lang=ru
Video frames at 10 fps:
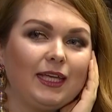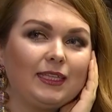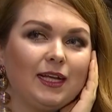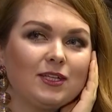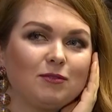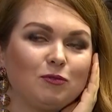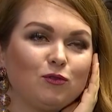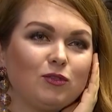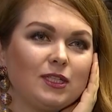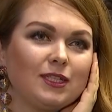И дальше
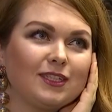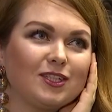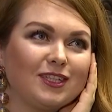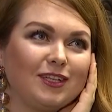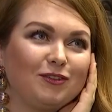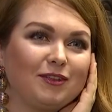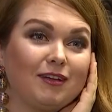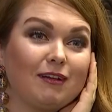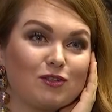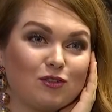минут 10 начинает
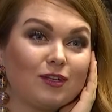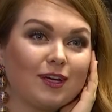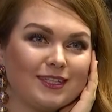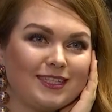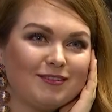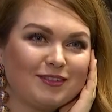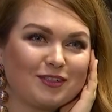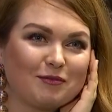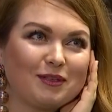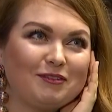уговаривать, что я красивая,
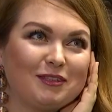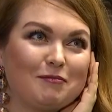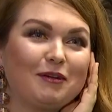чтобы я в это